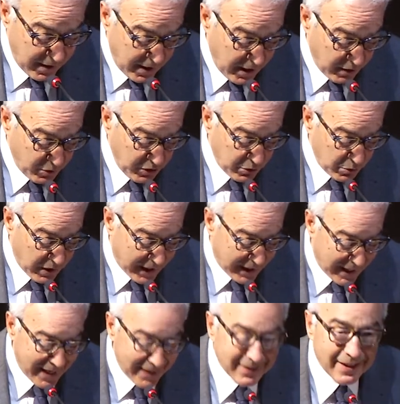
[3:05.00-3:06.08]
e quindi una
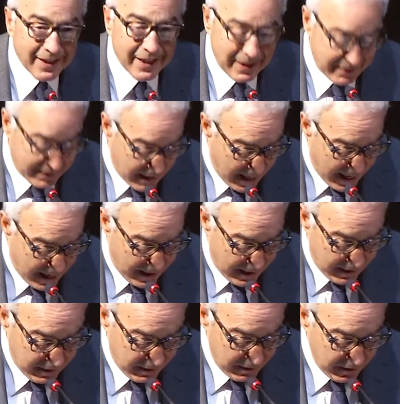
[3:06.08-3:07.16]
grande
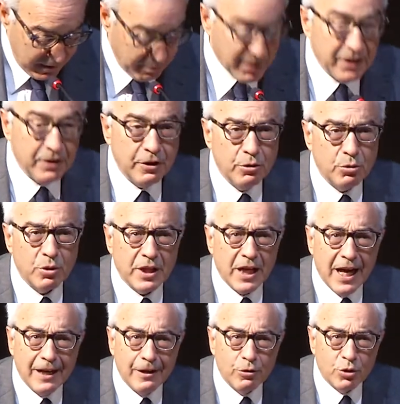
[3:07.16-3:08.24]
realtà
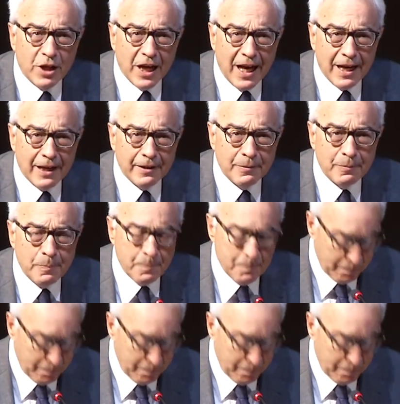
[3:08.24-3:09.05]
imprenditoriale locale.